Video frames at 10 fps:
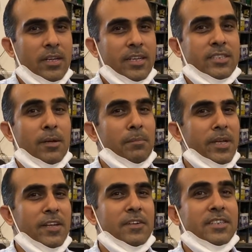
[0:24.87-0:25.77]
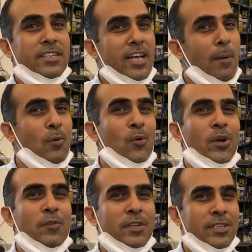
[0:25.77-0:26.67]
ये सब मेरी वजह से नहीं आप लोगों
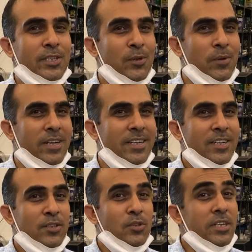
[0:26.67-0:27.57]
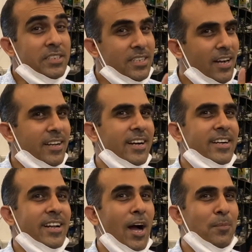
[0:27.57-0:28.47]
की वजह से हुआ है तो इसका
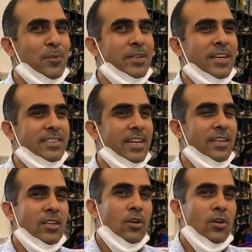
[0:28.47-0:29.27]
क्रेडिट आपको ही जाता है